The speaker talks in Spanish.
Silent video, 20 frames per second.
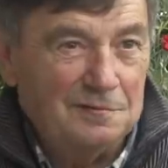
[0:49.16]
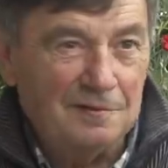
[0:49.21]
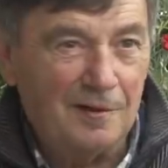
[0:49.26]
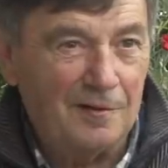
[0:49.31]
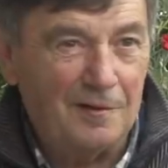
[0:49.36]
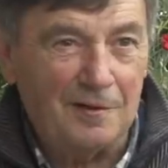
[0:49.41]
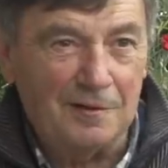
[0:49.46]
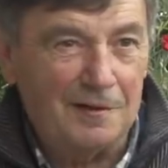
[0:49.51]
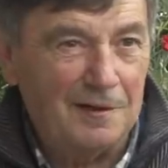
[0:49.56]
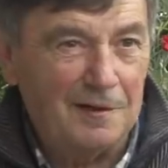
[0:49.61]

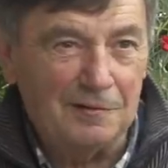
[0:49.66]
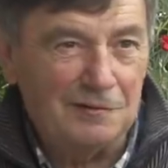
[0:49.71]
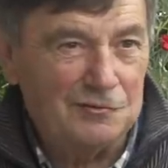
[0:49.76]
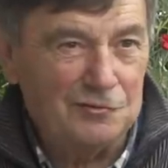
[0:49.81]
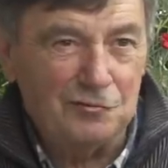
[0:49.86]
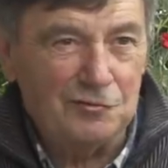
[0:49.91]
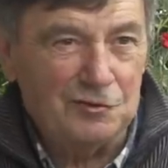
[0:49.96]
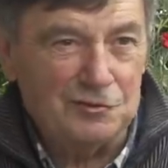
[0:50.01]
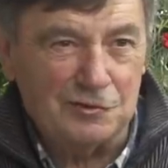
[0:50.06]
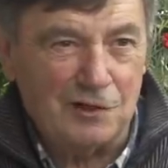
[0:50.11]
Ahora ya
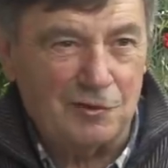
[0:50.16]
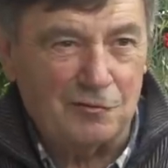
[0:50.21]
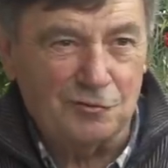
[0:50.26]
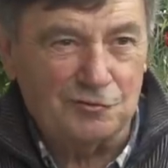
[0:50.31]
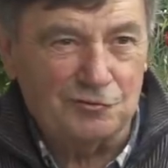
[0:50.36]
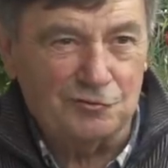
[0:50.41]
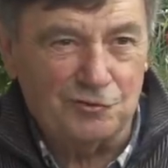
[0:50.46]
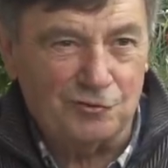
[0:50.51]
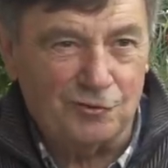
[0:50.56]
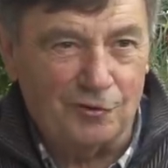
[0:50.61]
eso no es
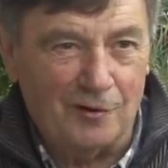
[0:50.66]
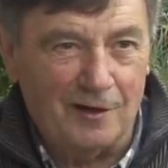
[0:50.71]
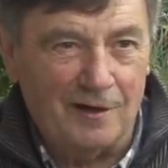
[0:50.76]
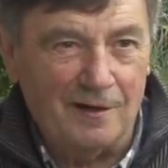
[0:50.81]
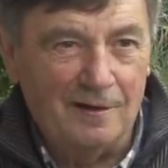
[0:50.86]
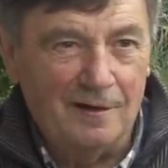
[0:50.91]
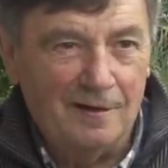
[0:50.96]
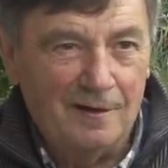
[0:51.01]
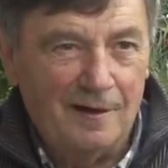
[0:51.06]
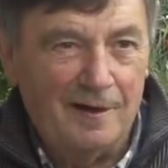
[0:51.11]
acoso
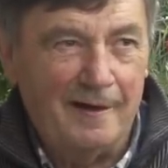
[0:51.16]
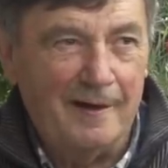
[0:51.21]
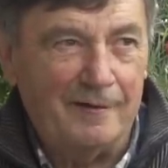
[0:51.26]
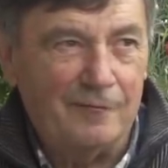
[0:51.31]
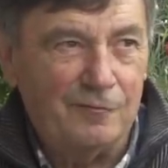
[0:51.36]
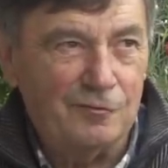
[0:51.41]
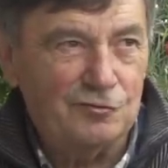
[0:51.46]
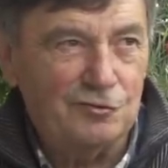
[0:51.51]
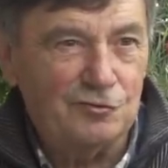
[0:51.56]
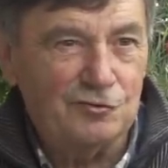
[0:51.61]
escolar.
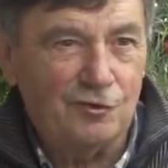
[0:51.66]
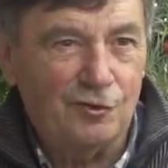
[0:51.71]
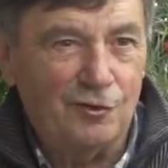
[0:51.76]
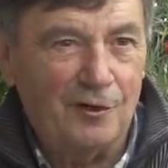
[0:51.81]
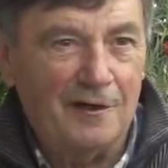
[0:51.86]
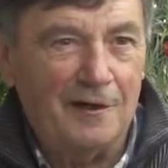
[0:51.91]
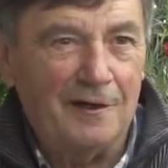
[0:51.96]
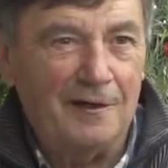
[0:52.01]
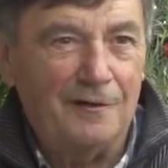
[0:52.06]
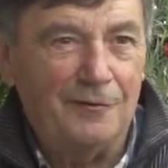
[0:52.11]
Acoso
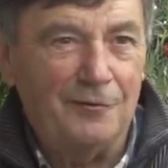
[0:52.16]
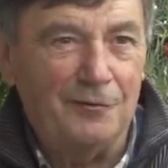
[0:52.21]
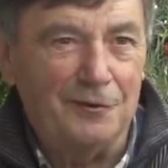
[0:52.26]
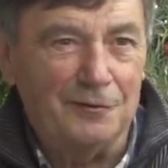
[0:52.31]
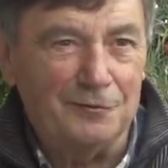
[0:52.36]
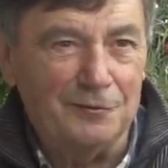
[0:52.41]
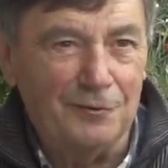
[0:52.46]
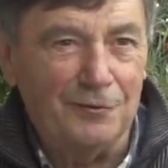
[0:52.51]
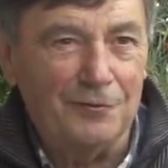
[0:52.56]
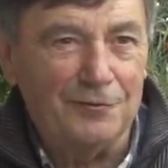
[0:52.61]
escolar era lo de
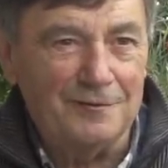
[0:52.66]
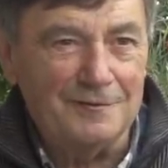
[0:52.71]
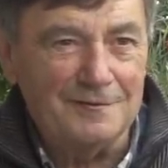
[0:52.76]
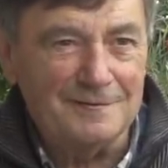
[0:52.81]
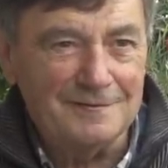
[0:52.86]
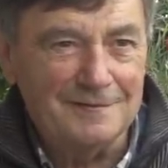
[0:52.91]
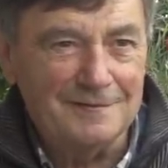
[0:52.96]
entonces.